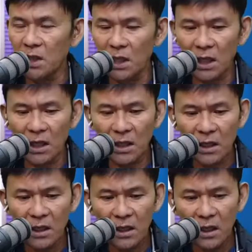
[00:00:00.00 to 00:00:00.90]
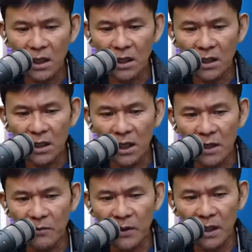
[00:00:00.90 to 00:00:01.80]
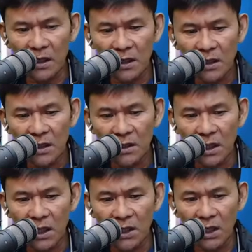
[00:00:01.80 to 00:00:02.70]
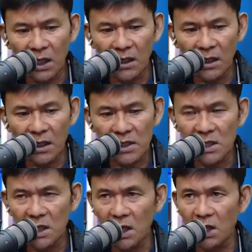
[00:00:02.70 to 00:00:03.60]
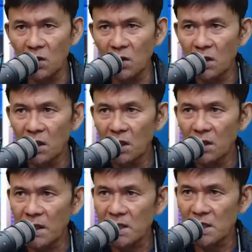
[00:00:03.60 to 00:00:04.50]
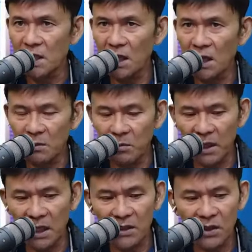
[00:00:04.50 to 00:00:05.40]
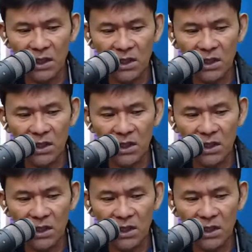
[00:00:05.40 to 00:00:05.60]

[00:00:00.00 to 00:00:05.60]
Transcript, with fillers: nila ang label ng kanilang uh, sigarilyo na sila ay bayad ng